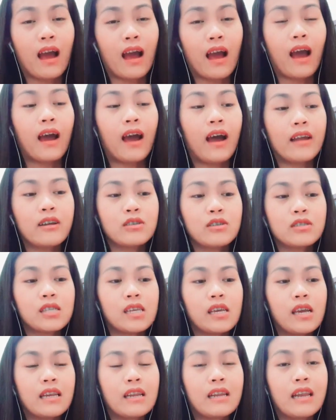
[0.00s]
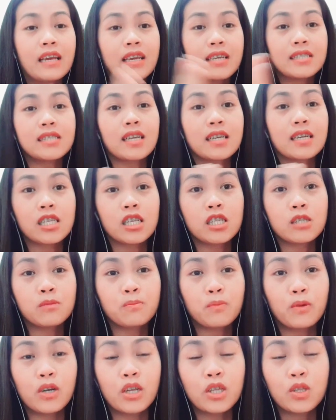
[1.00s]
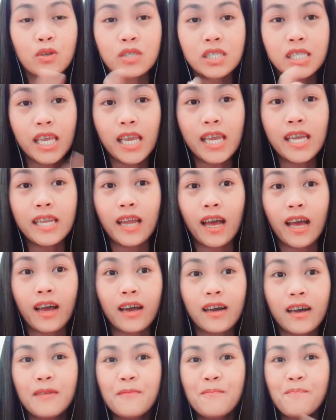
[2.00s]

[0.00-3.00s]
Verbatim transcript: uh, ano siya naging successful nitong si Ina.